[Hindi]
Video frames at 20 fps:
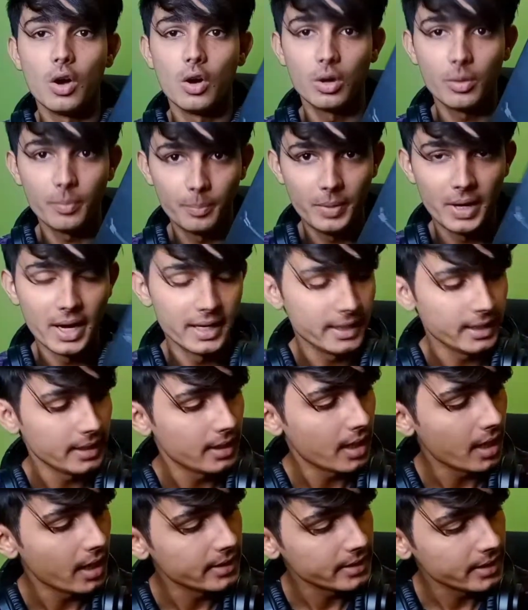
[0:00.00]
और ब्लडी
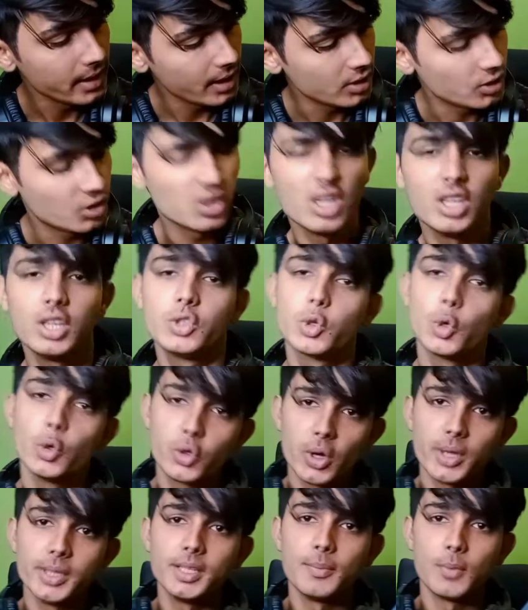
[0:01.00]
का ये जी टू
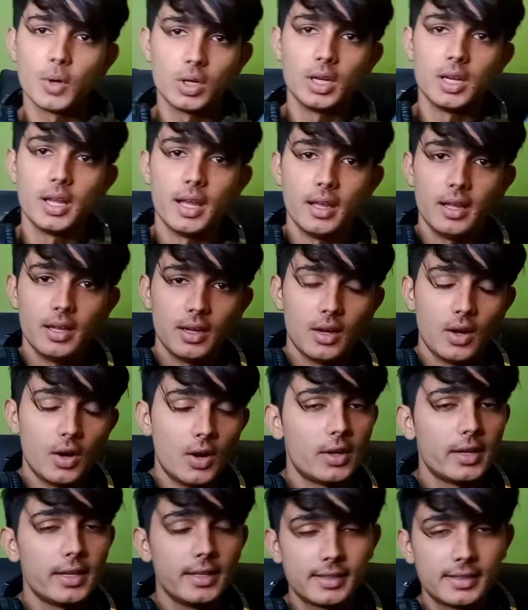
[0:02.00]
ट्वेंटी मॉडल है
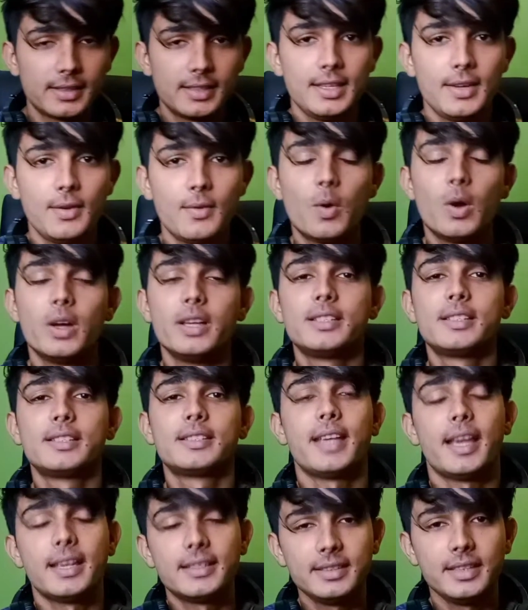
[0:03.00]
और इसकी वॉइस
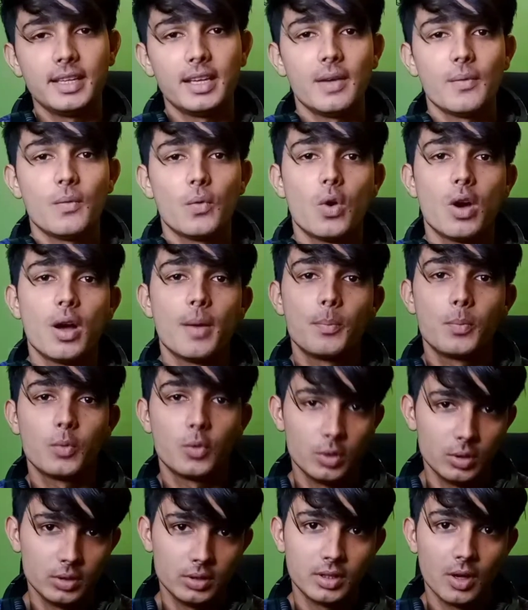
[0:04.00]
कैसी है वो आप
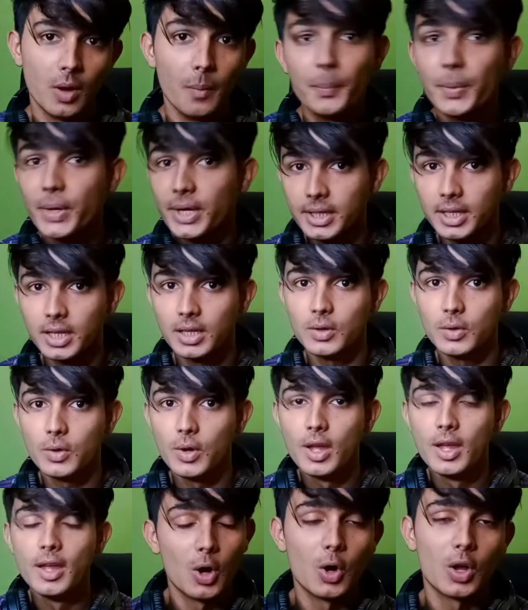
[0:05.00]
खुद कंपेयर कर लो
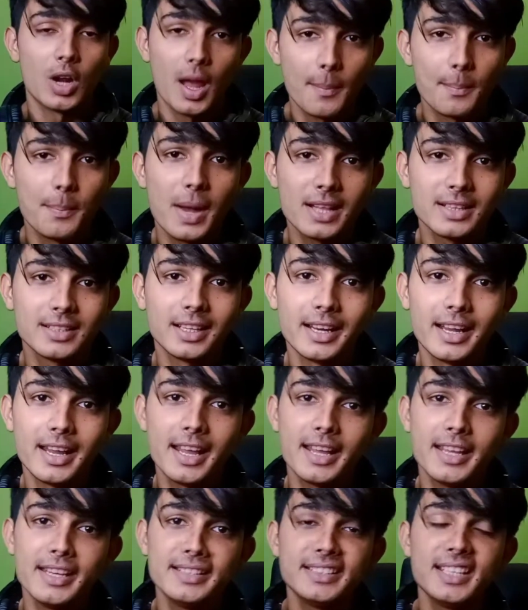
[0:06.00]
और अब बात करें
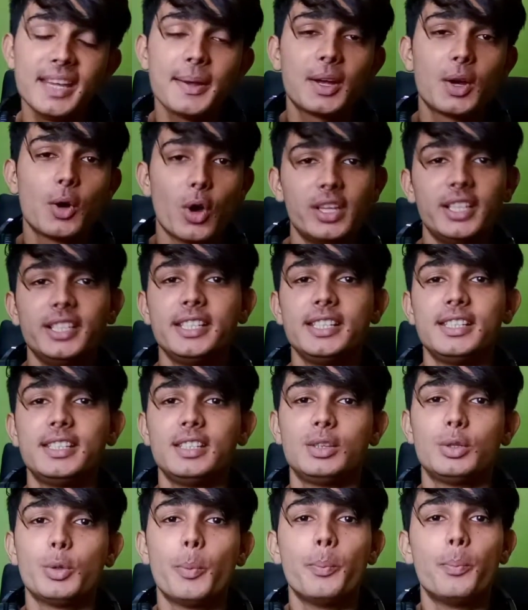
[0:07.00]
इनकी क्वालिटी की
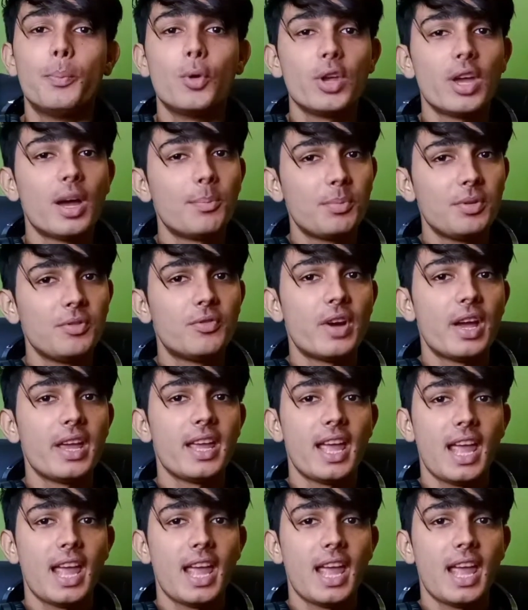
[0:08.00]
तो बोया बी वाई